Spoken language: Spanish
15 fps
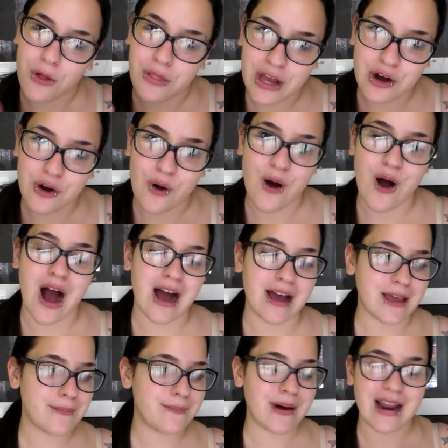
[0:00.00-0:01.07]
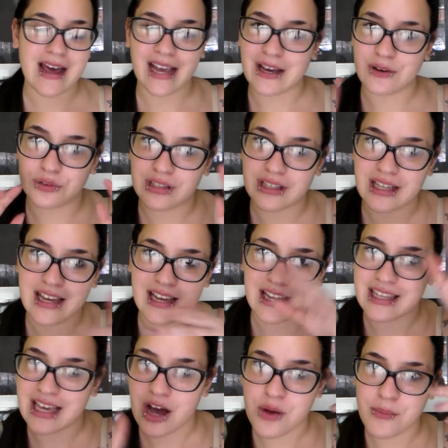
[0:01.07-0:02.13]
Lo dejo ahí para que
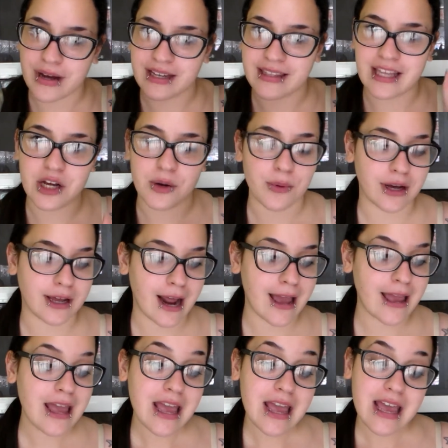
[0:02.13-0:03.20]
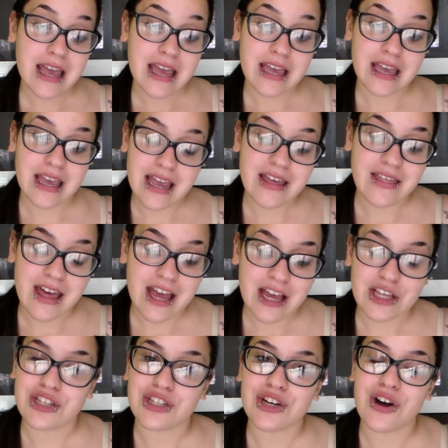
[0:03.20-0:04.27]
ustedes ya lo imaginéis como queráis. Y
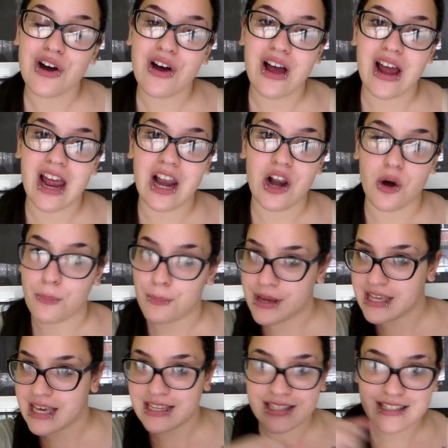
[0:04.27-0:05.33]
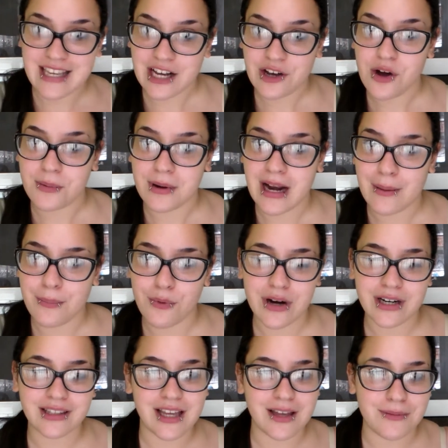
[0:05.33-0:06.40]
de hecho lo eh, los pillé en seco, abrí la
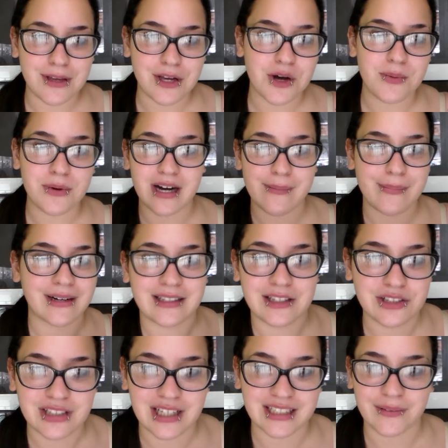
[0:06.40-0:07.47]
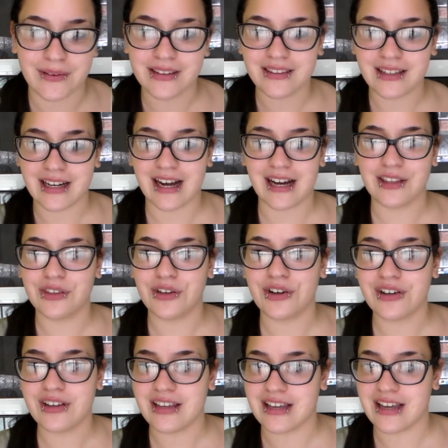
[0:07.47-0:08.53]
puerta y vi como el repartido se la estaba
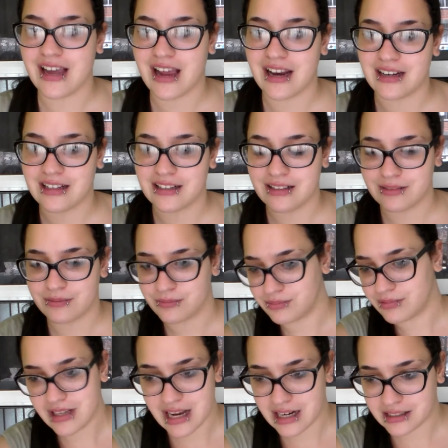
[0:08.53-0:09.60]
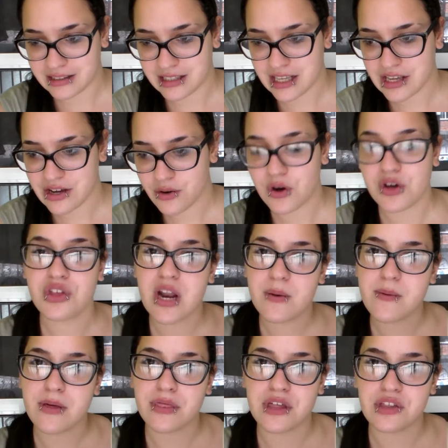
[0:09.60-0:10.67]
entregando y el, y el tío, bueno
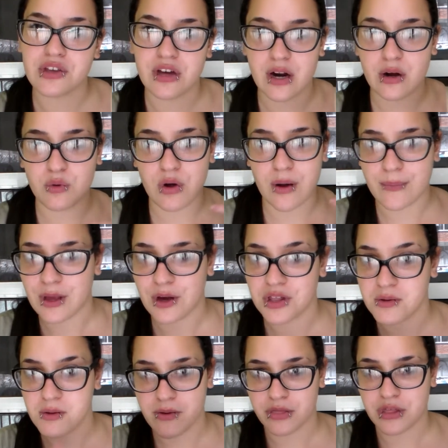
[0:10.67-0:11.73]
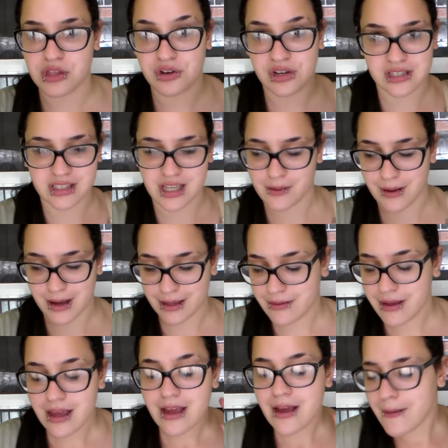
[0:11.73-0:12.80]
era mi vecino, era un amigo de mi vecino que estaba
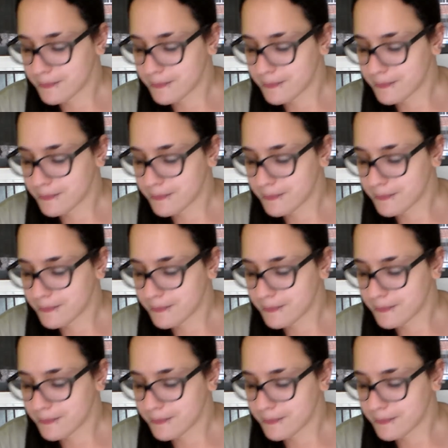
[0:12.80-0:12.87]
ahí